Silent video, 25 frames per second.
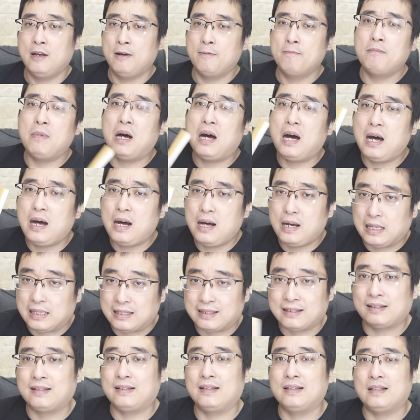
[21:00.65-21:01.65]
骂
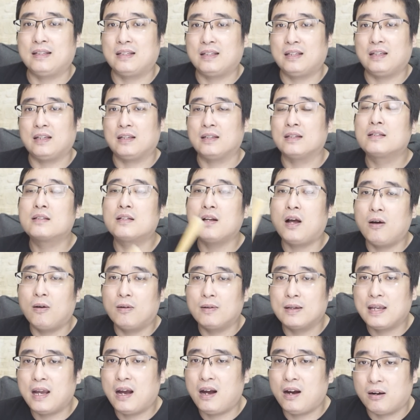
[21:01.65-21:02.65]
死你
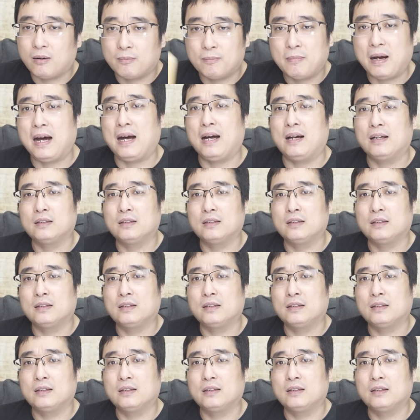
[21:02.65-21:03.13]
照样骂，